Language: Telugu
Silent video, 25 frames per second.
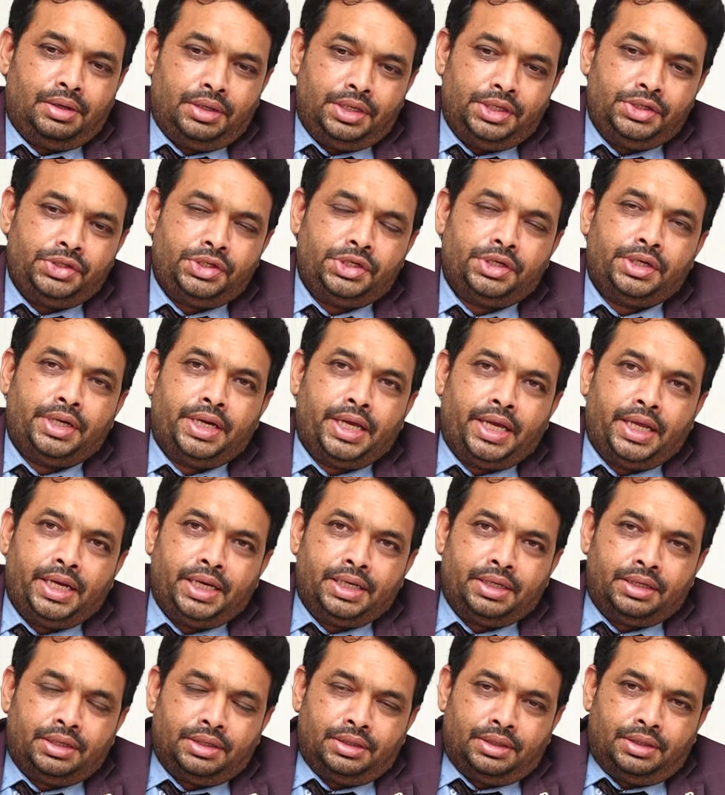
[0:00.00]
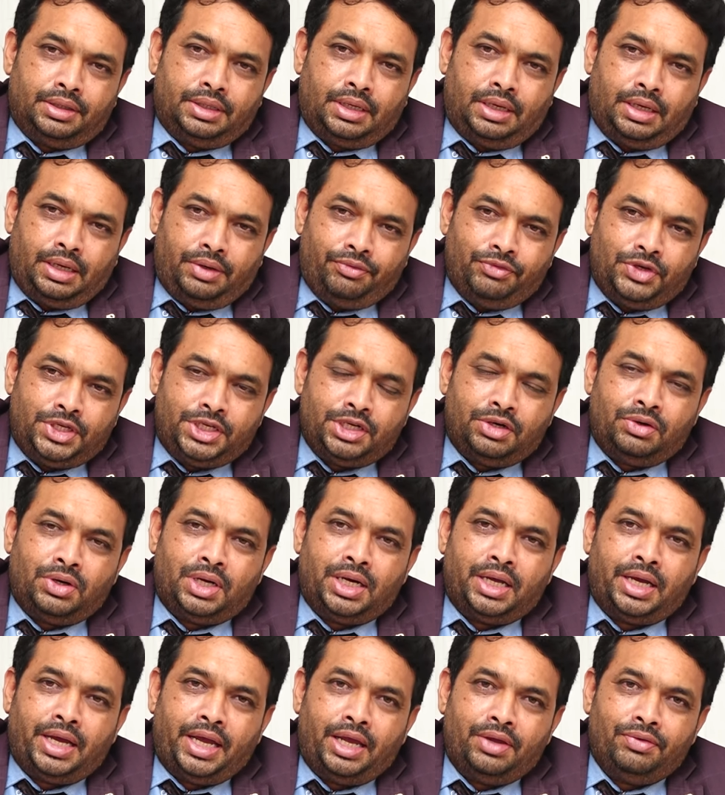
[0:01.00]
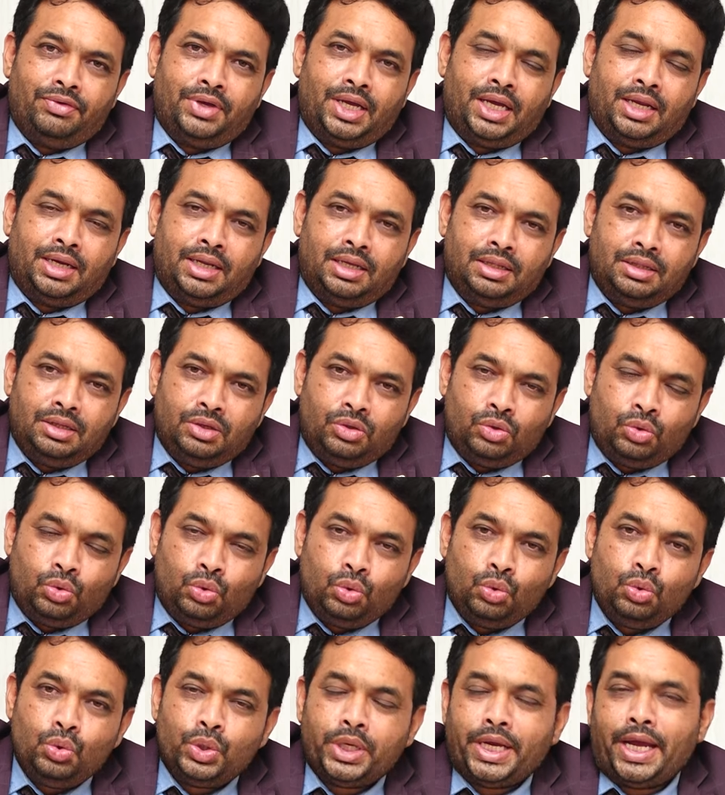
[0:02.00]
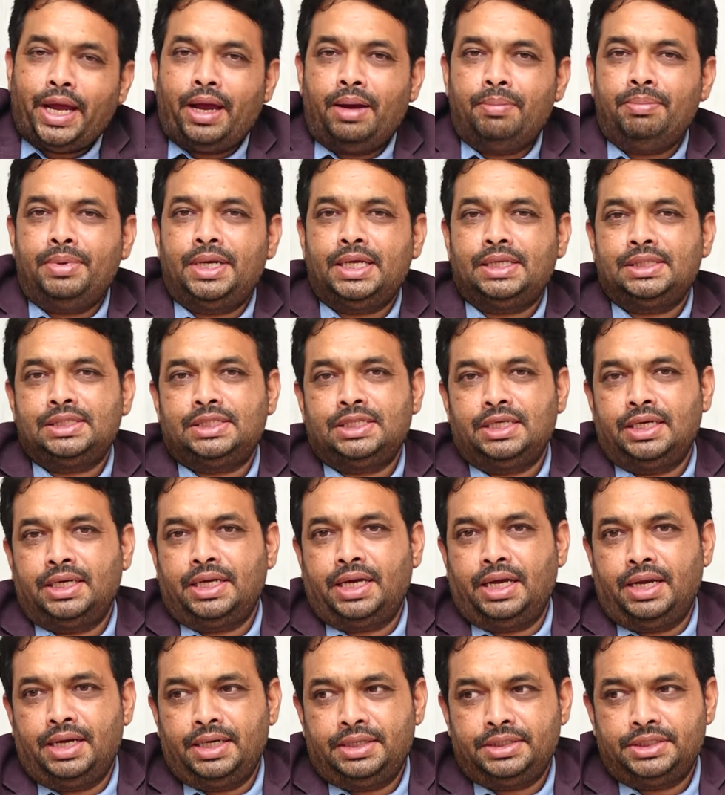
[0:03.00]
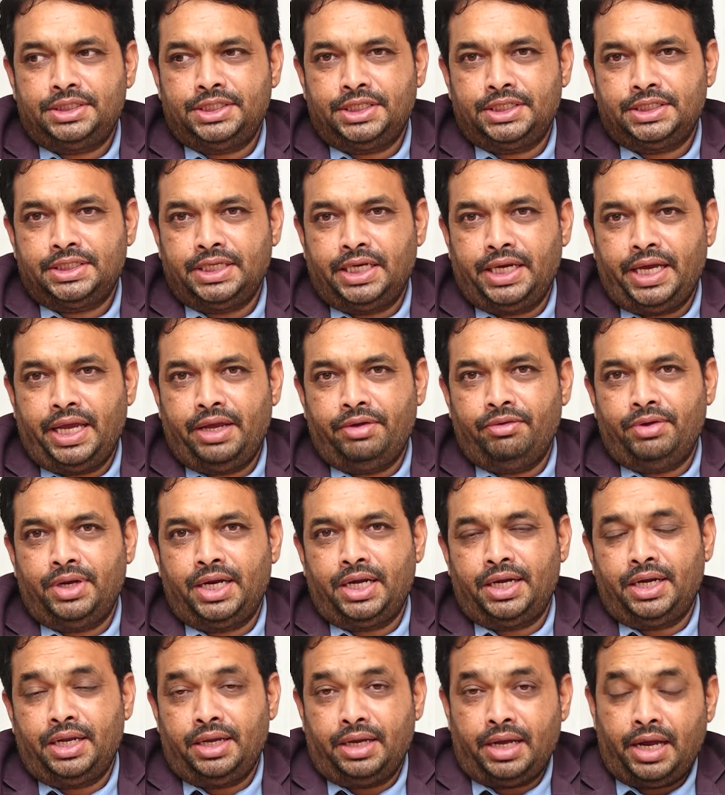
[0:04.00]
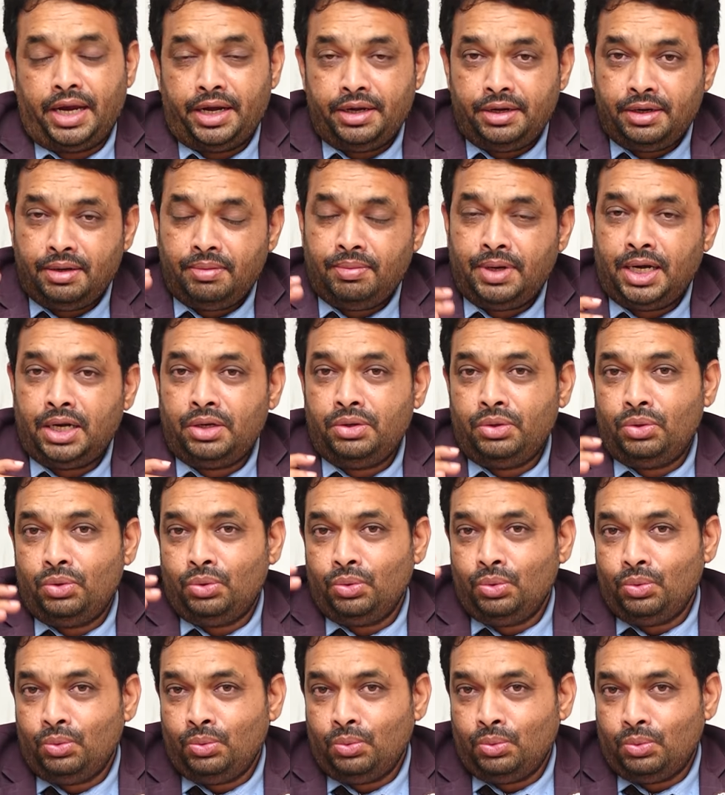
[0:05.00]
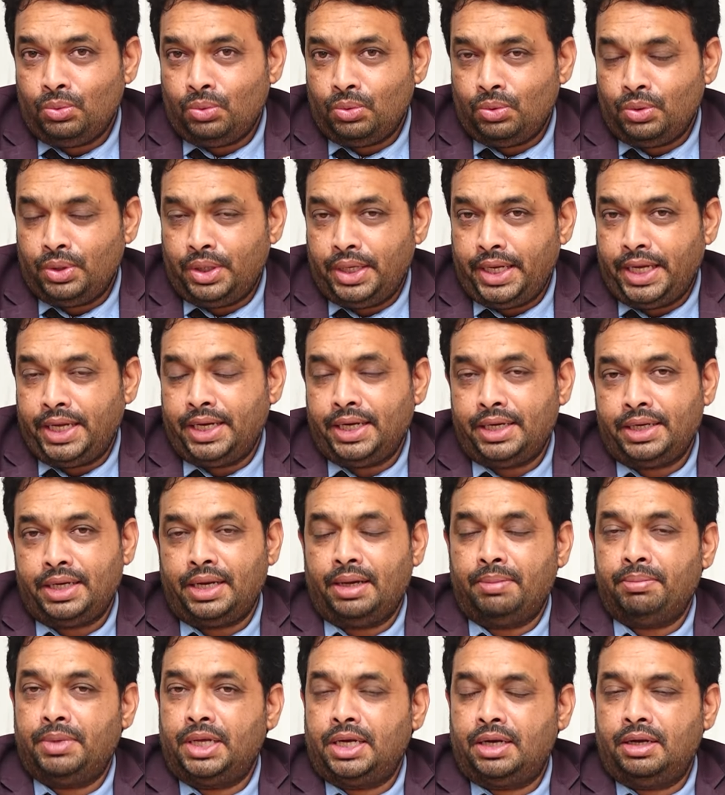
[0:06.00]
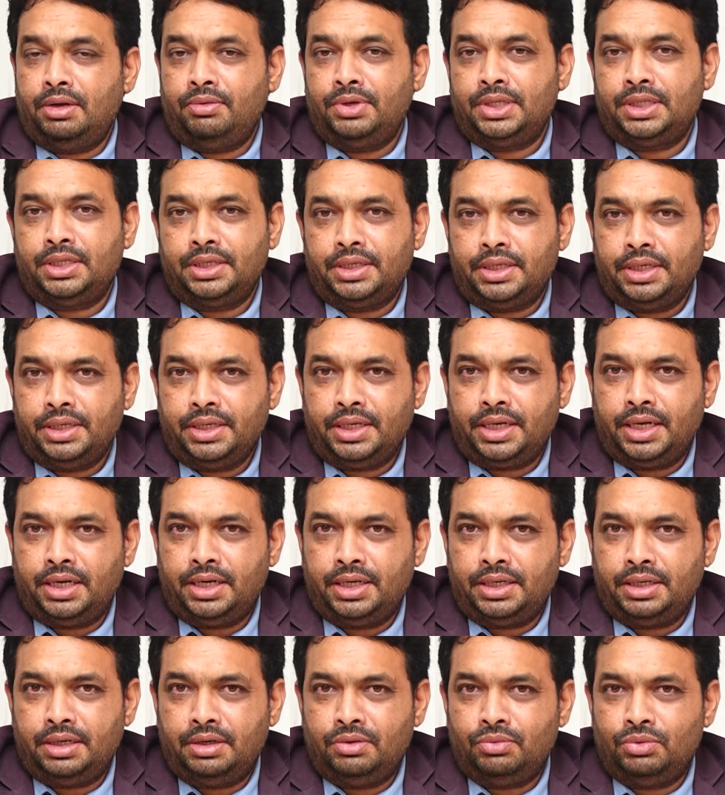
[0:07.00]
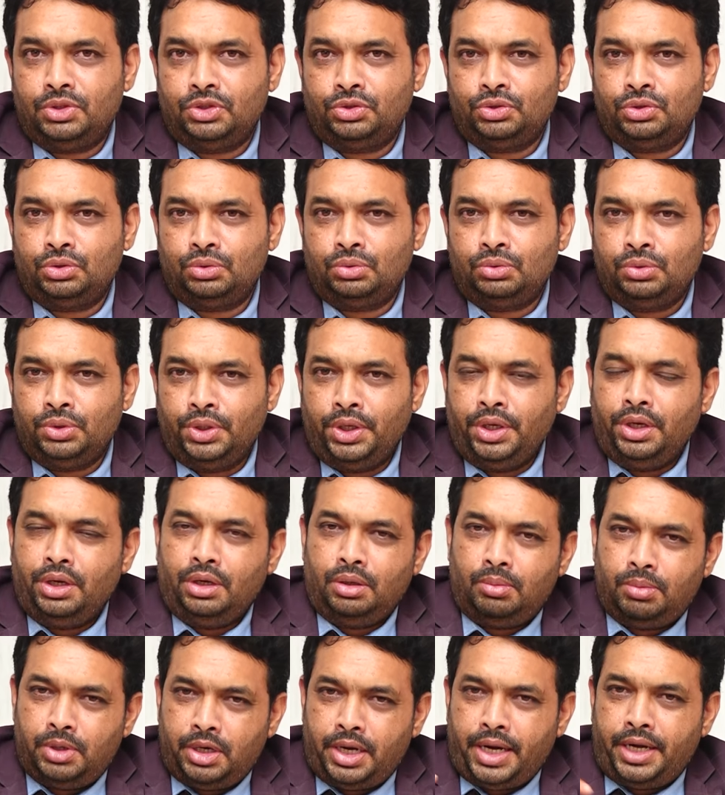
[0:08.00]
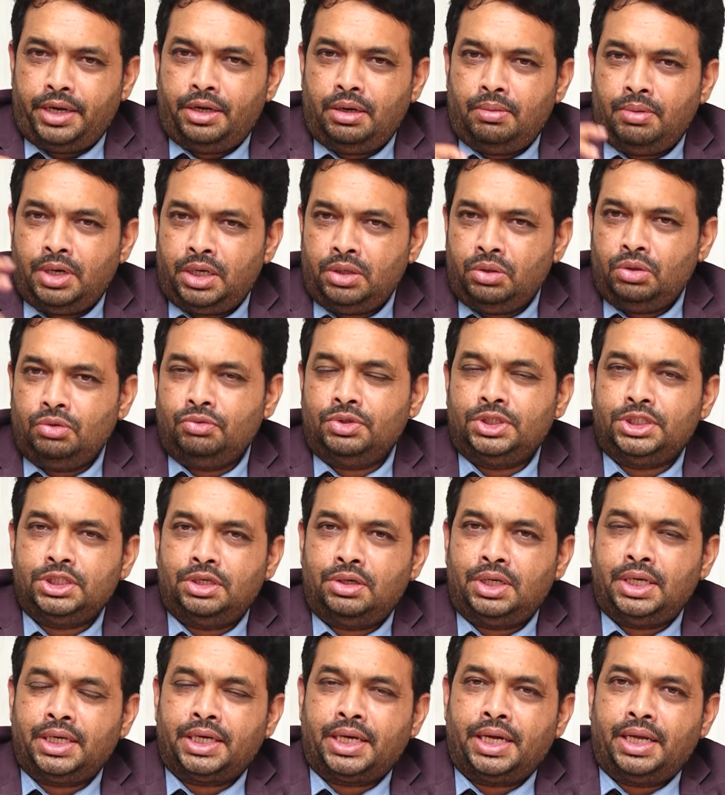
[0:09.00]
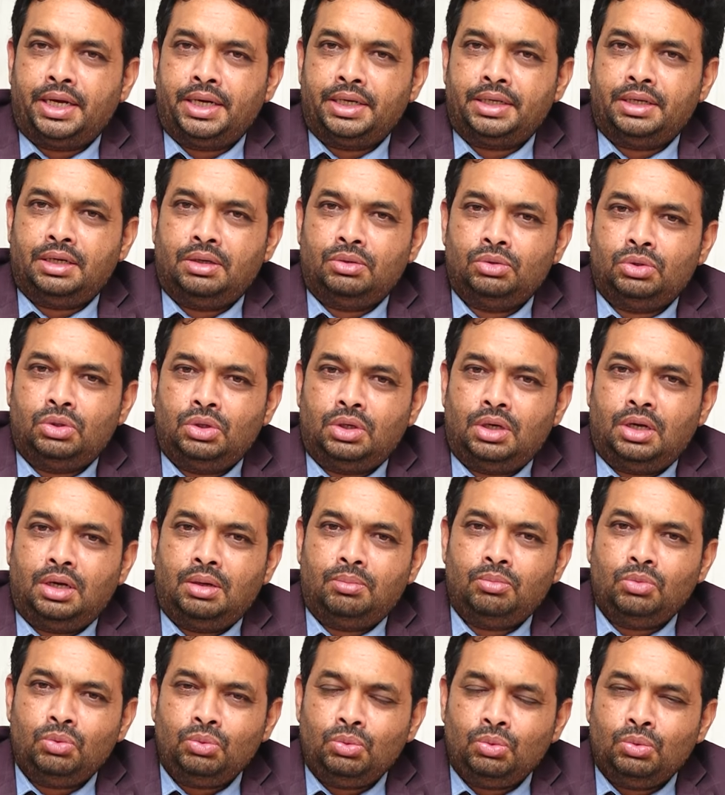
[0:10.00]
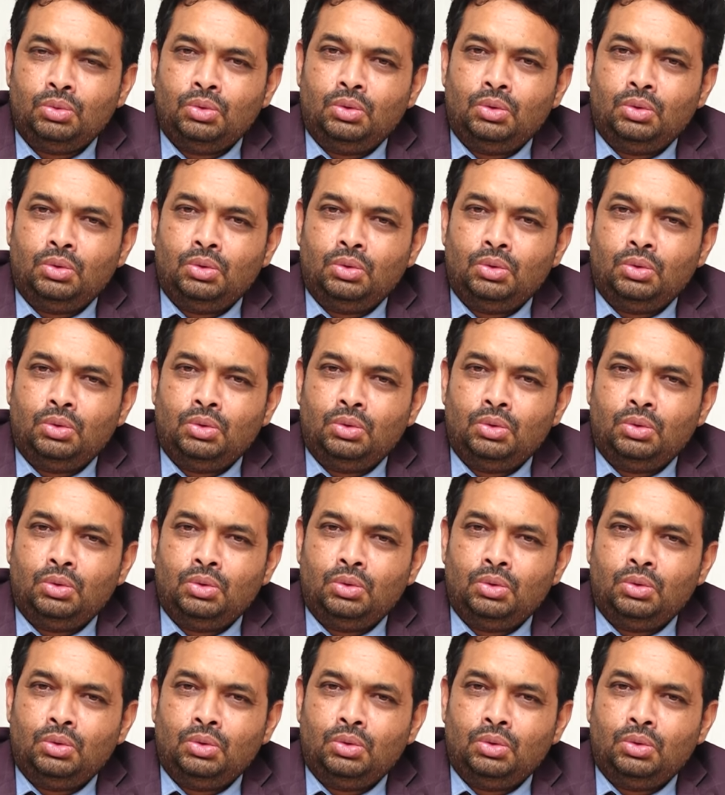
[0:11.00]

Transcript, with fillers: నుంచి డైరెక్ట్ విజయవాడ హైవే అనేది టూ క్యాపిటల్స్ని కనెక్ట్ చేసే హైవే అండి హైదరాబాద్ టు డైరెక్ట్ అమరావతికి కనెక్ట్ అవ్వచ్చు ఇప్పుడు హైదరాబాద్ టు విజయవాడ కనెక్ట్ అవుతున్నాము